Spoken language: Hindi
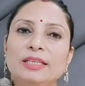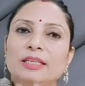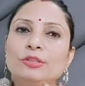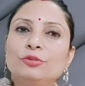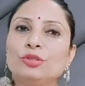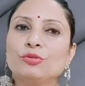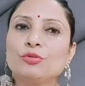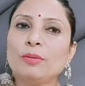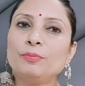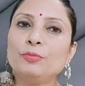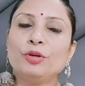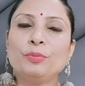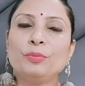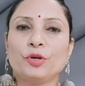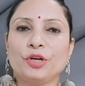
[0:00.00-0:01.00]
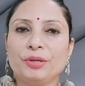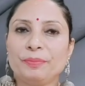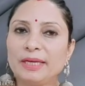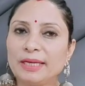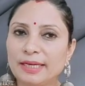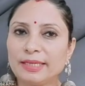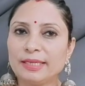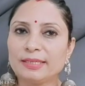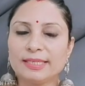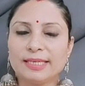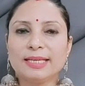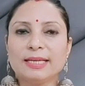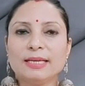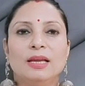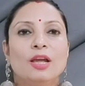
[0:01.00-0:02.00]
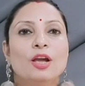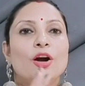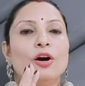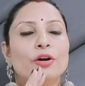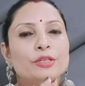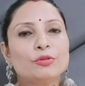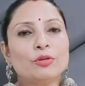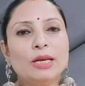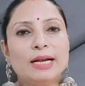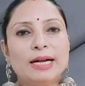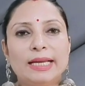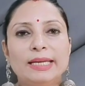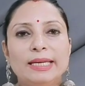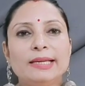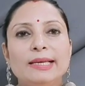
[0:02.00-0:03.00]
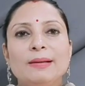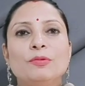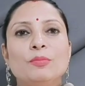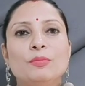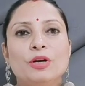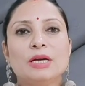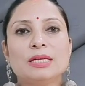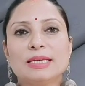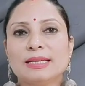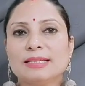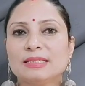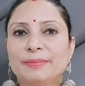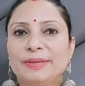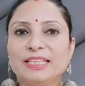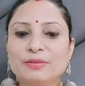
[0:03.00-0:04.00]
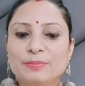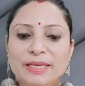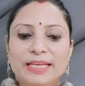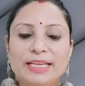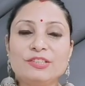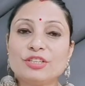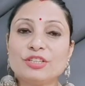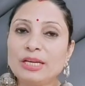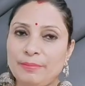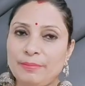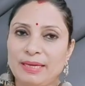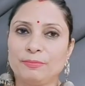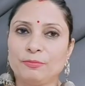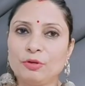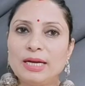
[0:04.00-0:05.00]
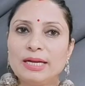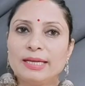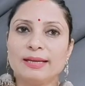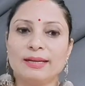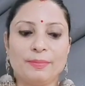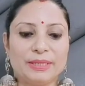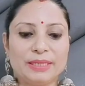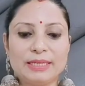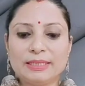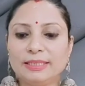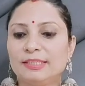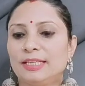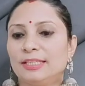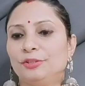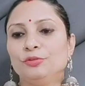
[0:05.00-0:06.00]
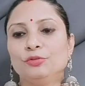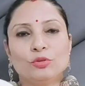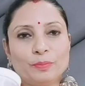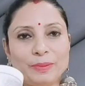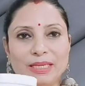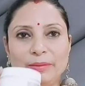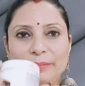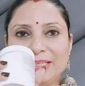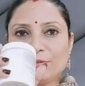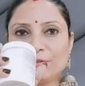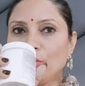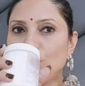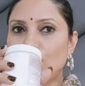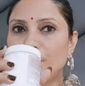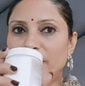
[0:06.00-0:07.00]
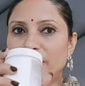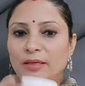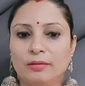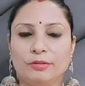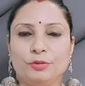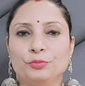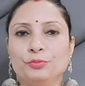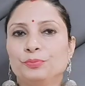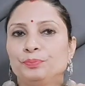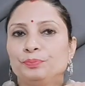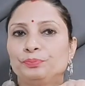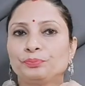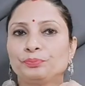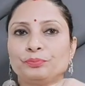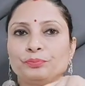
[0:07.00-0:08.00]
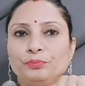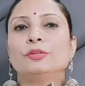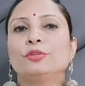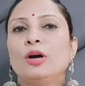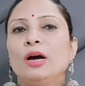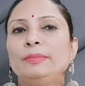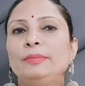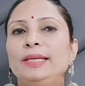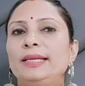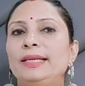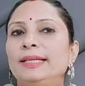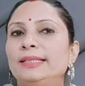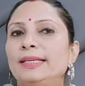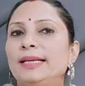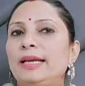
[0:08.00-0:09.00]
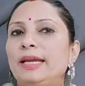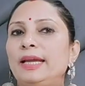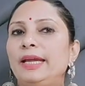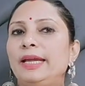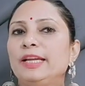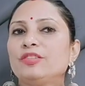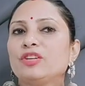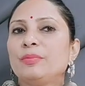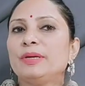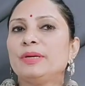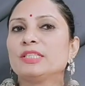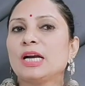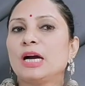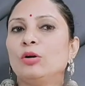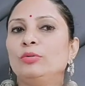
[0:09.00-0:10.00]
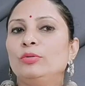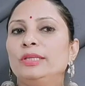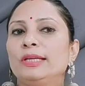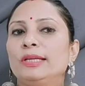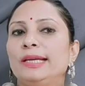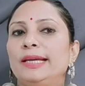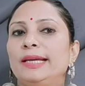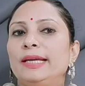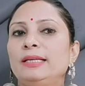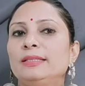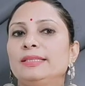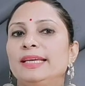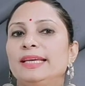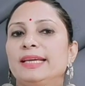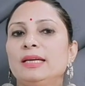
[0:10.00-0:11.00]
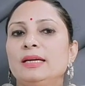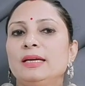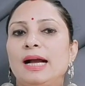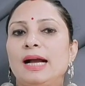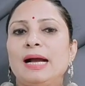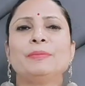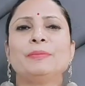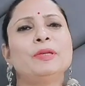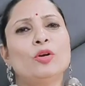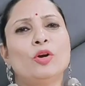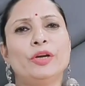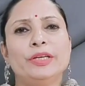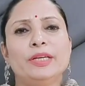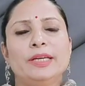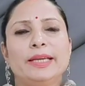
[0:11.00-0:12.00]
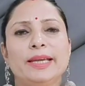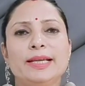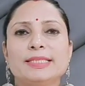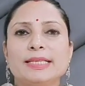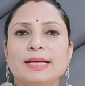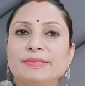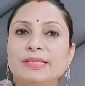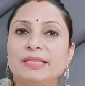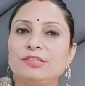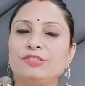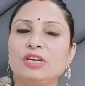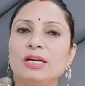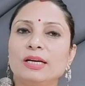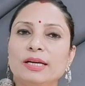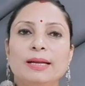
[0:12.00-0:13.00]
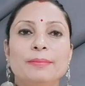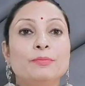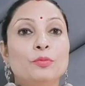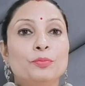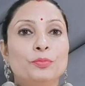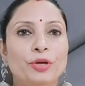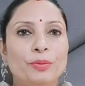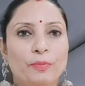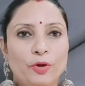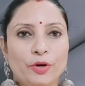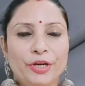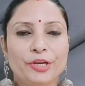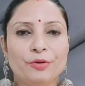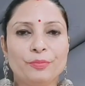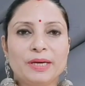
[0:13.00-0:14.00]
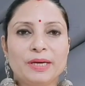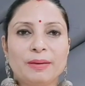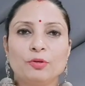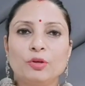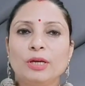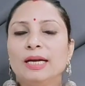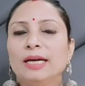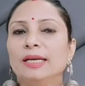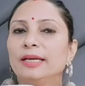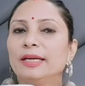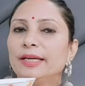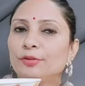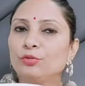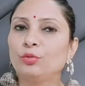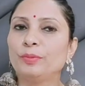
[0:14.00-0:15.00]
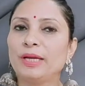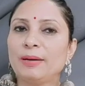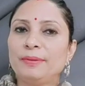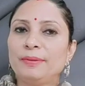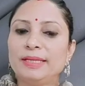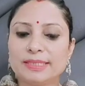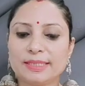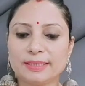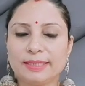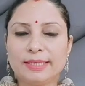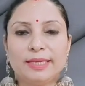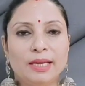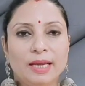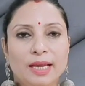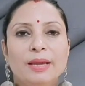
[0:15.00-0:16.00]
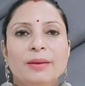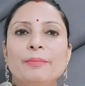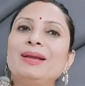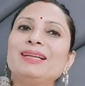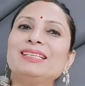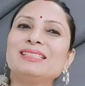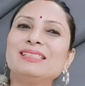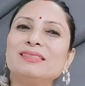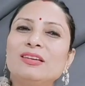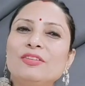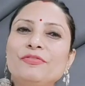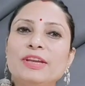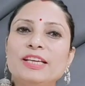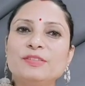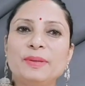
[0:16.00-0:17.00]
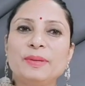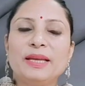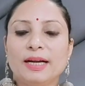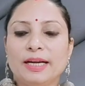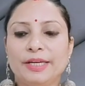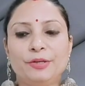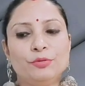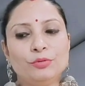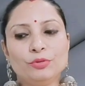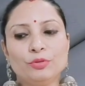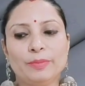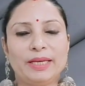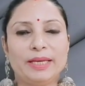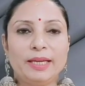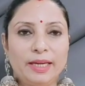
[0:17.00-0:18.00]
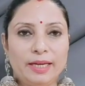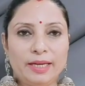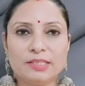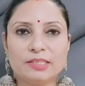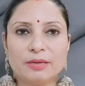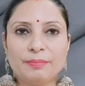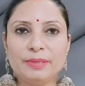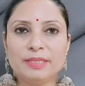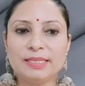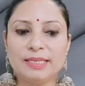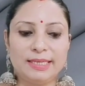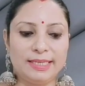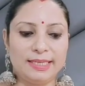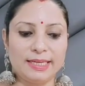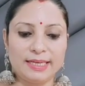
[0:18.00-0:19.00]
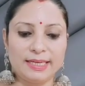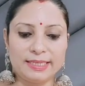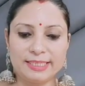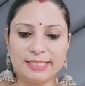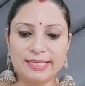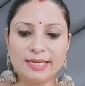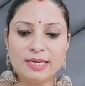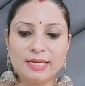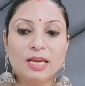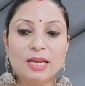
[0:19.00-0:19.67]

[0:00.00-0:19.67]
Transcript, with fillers: हैं ना तो इसको आप पूरी बॉडी पर लगाइए ठीक है और इसको लगाने के लिए आपको बहुत ज़्यादा सामान इसमें नहीं चाहिए मैं आपको आगे आगे बताती जाती हूँ तो पहले मैं इसको ओपन करती हूँ तो हम ले लेते हैं एक चम्मच काउलिन क्ले ठीक है आप अपनी क्वांटिटी के हिसाब से लीजिए अगर आपको पूरी बॉडी के ऊपर आपको लगाना है तो भी आप ले सकते हैं मैं जैसे सिर्फ फेस पे लगा रही हूँ तो मैंने एक चम्मच ही लिया है ठीक है